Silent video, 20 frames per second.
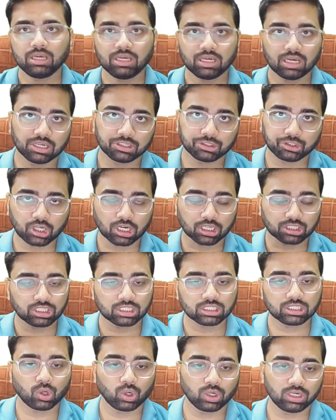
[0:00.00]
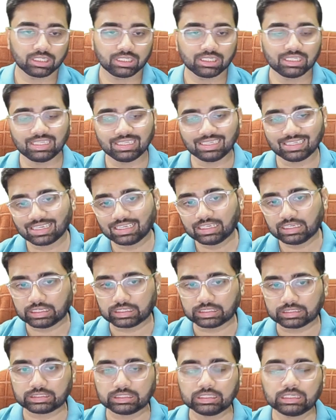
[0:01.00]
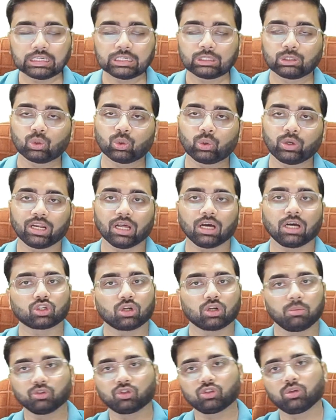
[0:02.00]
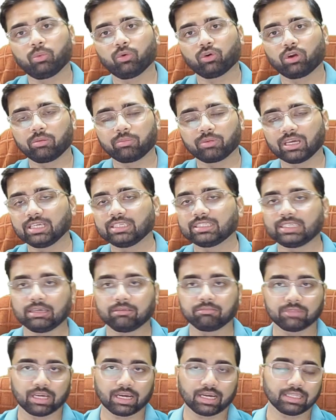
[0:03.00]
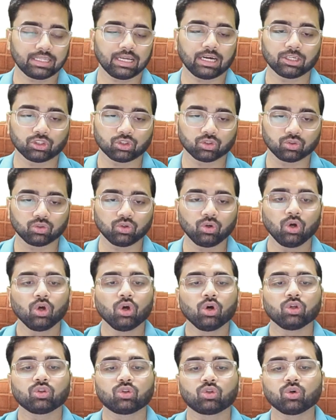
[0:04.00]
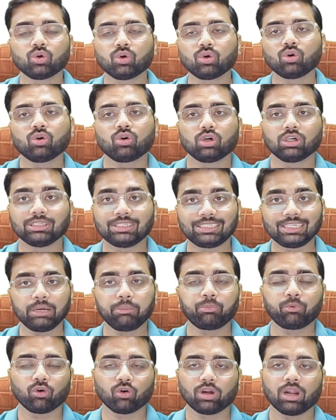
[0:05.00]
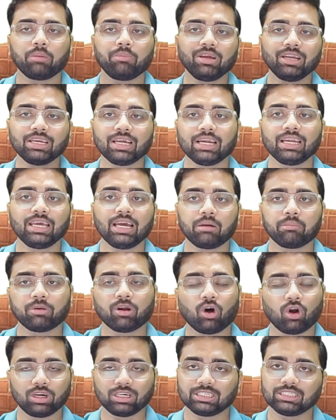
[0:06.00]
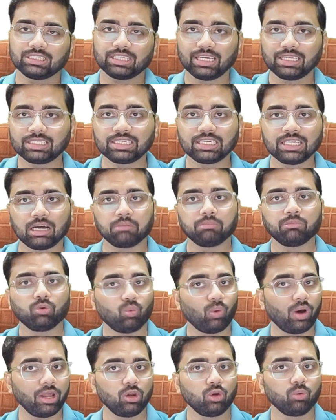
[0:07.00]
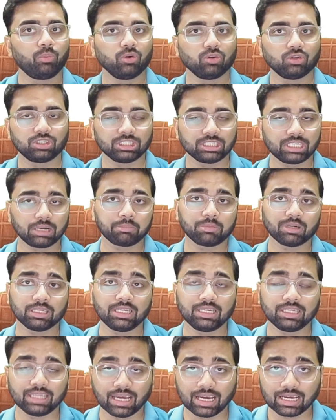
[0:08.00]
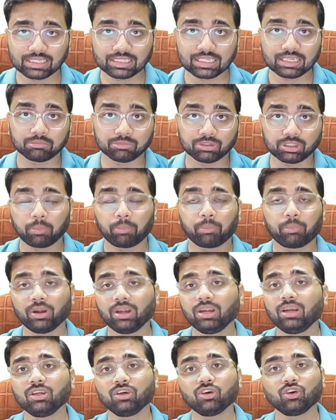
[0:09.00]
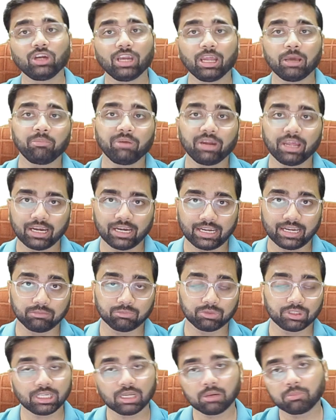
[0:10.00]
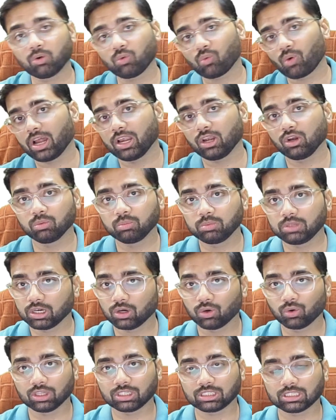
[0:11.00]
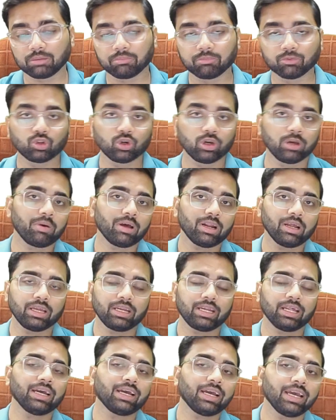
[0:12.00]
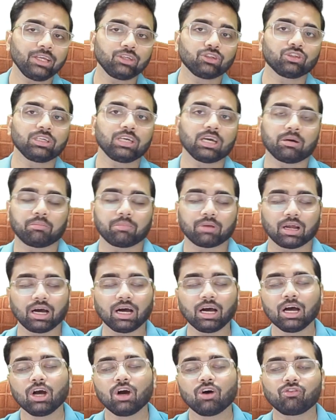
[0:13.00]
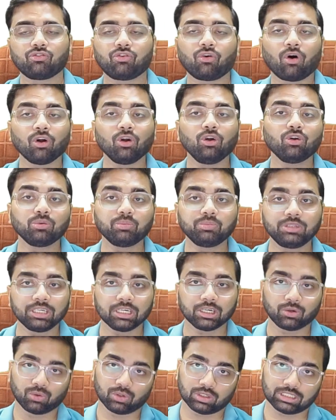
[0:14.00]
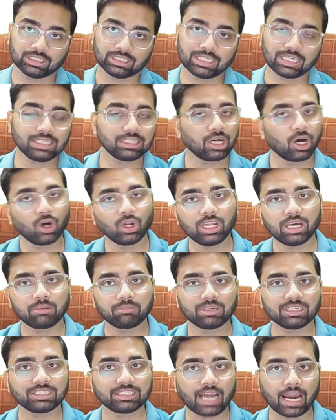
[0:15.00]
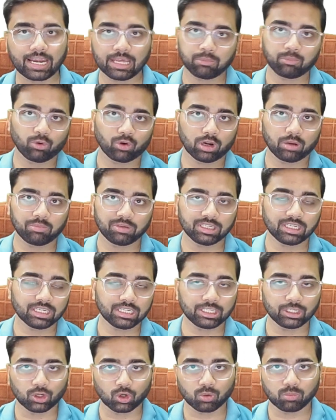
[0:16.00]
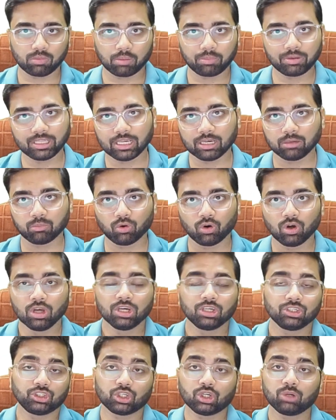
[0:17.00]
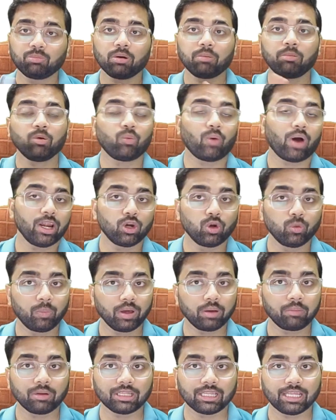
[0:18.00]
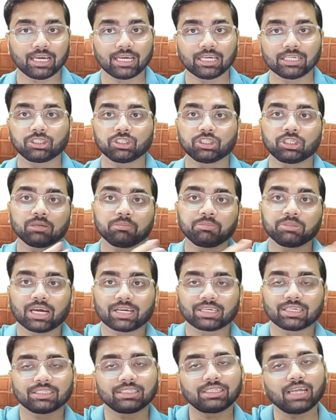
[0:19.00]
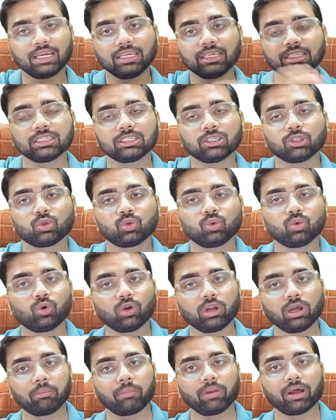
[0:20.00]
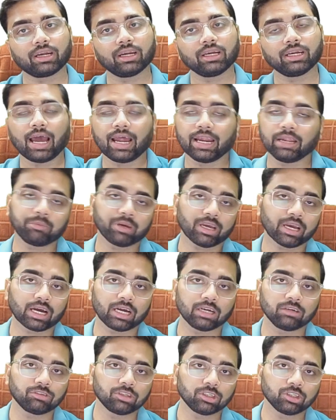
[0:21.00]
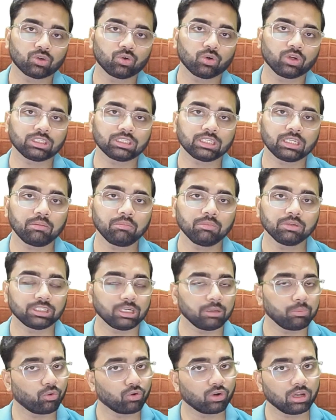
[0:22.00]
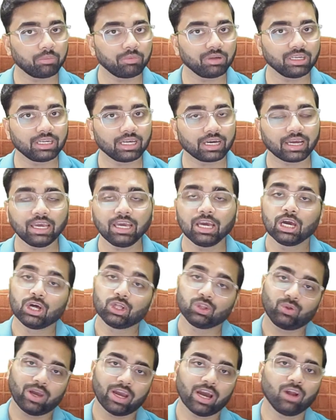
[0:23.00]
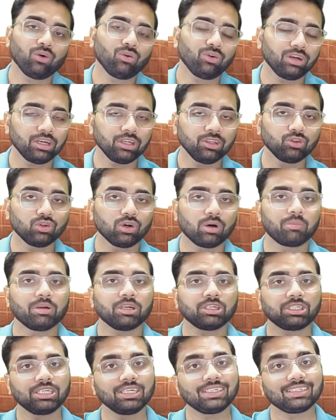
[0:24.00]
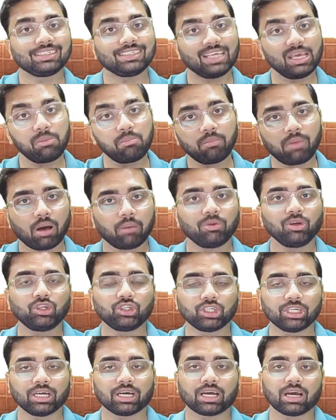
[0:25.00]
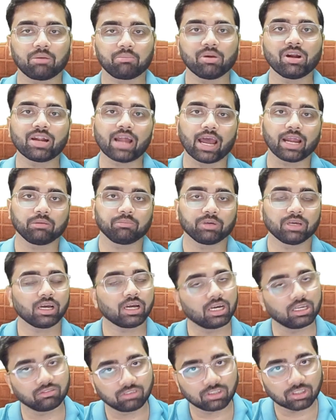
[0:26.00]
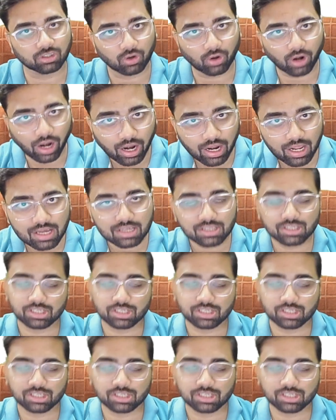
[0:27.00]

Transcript: আমি স্ট্রাকচারটা অলরেডি লিখে নিয়েছি তো এটা সমস্ত প্রোগ্রামিংয়েই সেম থাকে তার জন্য তো যে প্রোগ্রামিংটা নিয়ে আমরা অলরেডি দেখছিলাম ওয়াইল লুপেও যেটা আমরা নিয়ে দেখেছিলাম যে প্রিন্ট ইওর নেম টেন টাইমস এটা আমরা ওয়াইল লুপ দিয়ে করেছিলাম তো এবার এটাকেই যদি আমরা ফর লুপ দিয়ে করতে চাই তাহলে আমরা স্ট্যাটিক প্রোগ্রামিংটা কীরকমভাবে দেখবো যেরকমভাবে ওয়াইল লুপে আমরা দেখে এসেছিলাম যে একটা স্ট্যাটিক থেকে শুরু করে আমরা একটা ডাইনামিকে কনভার্ট করেছিলাম সেই প্রোগ্রামিংটাকে তো এখানেও কিন্তু আমরা ঠিক সেমভাবেই সেটাকে আমরা ডাইনামিকে কনভার্ট করার